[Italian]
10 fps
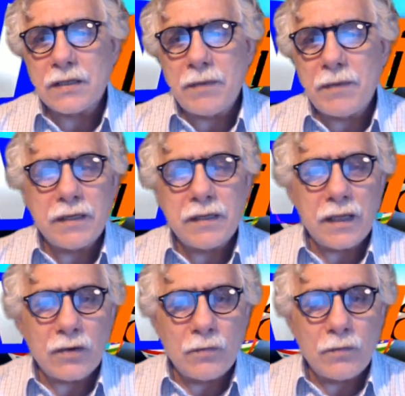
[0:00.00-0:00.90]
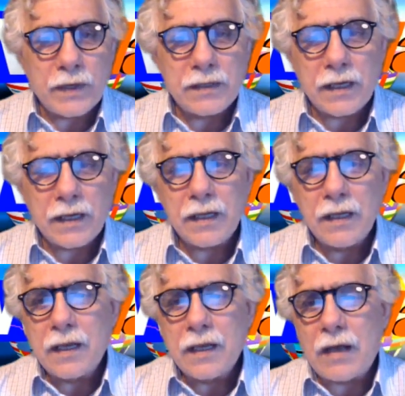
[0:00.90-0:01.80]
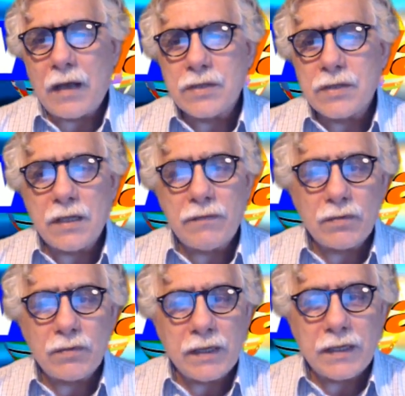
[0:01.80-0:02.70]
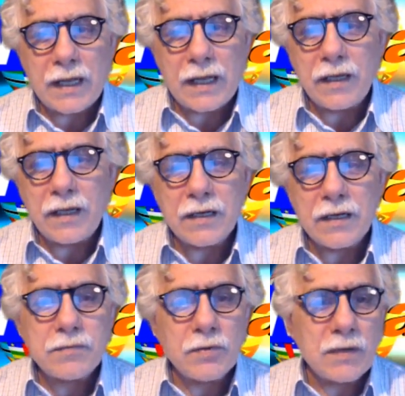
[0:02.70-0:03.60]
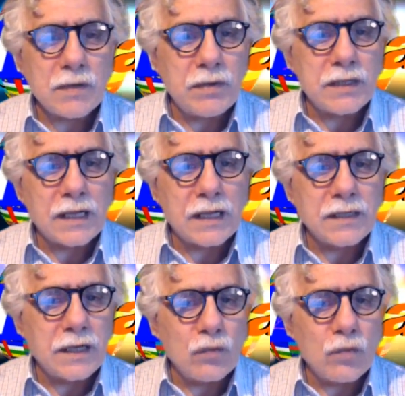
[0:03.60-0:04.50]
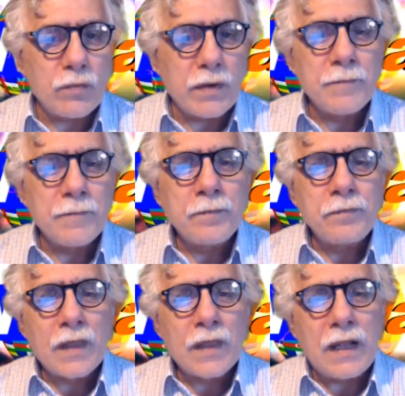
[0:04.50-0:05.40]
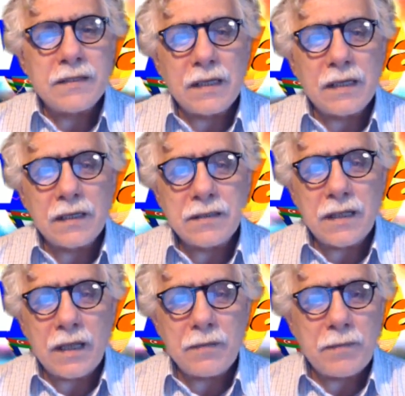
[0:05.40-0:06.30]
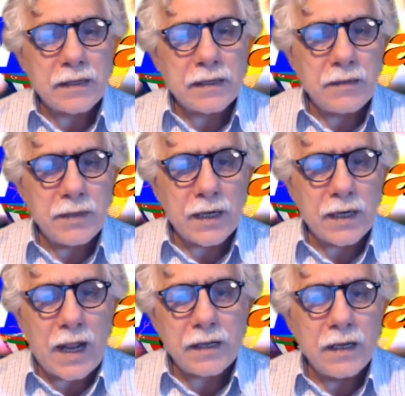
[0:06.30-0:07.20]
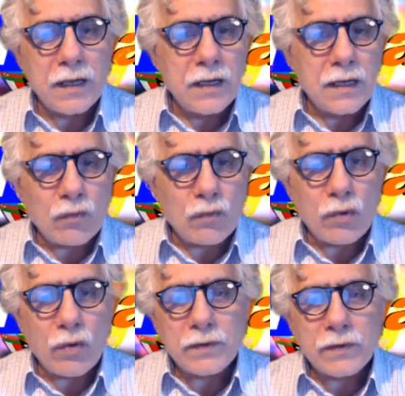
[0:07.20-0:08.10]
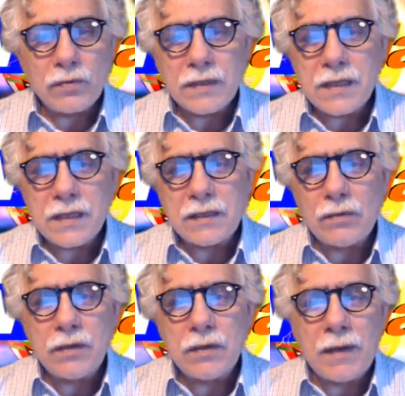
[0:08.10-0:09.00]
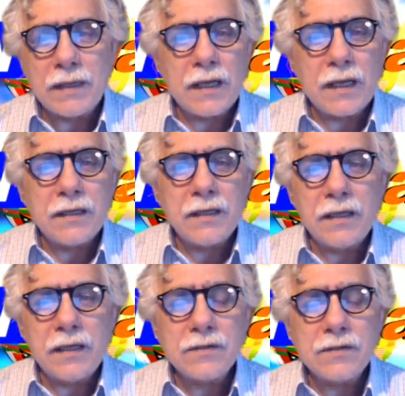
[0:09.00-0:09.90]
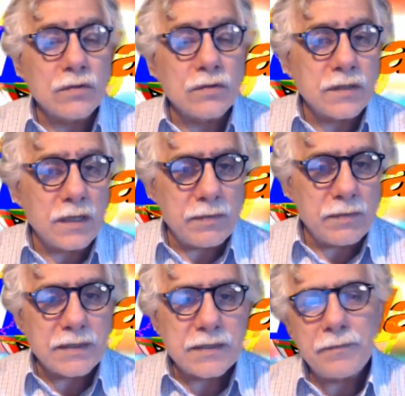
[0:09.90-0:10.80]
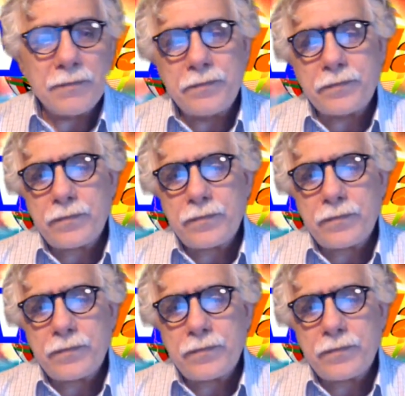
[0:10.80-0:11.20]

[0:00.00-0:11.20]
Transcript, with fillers: accertamenti e comprendere cause ed eventuali danni e responsabilità della nube alzatasi dai parchi minerari la cui copertura è stata ultimata negli scorsi mesi.